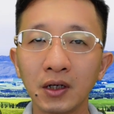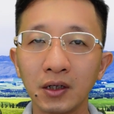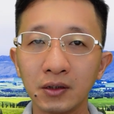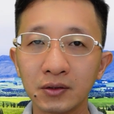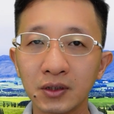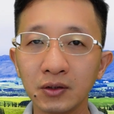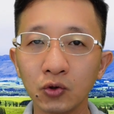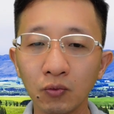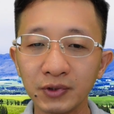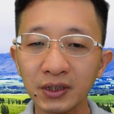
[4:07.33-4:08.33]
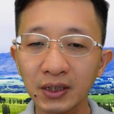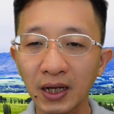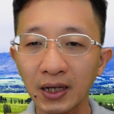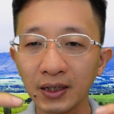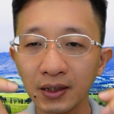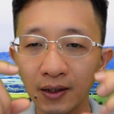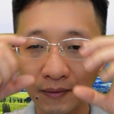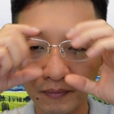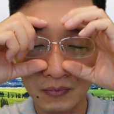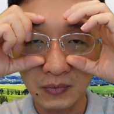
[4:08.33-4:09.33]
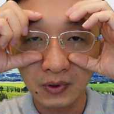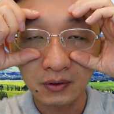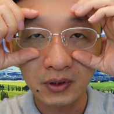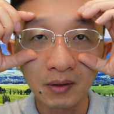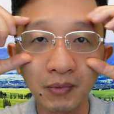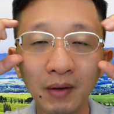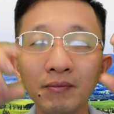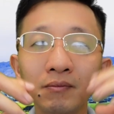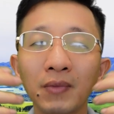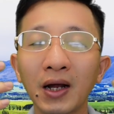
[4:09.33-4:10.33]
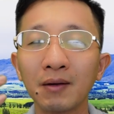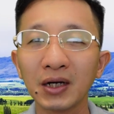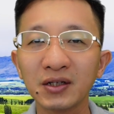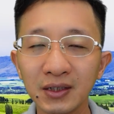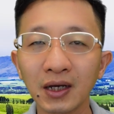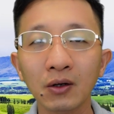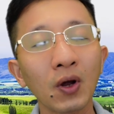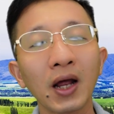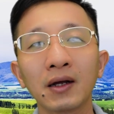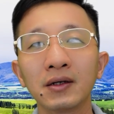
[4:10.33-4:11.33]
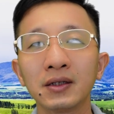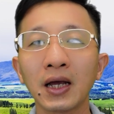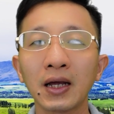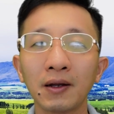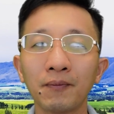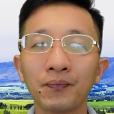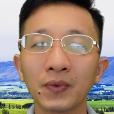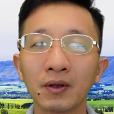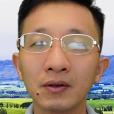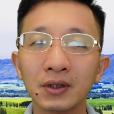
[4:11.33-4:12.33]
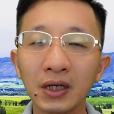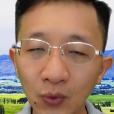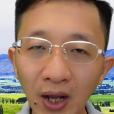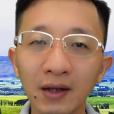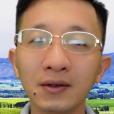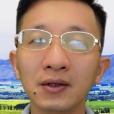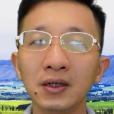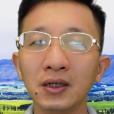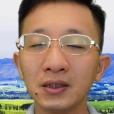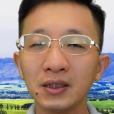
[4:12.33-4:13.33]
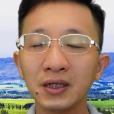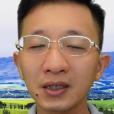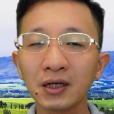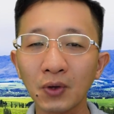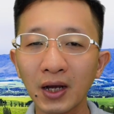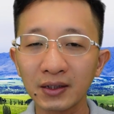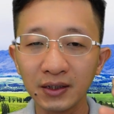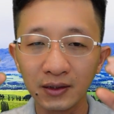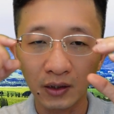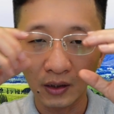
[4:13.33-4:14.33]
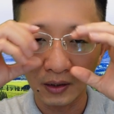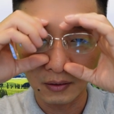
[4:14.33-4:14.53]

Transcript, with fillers: À, sử dụng những cái um, trường ấm mà bác sĩ nhãn khoa người ta kê toa thì khi kê toa thì uh,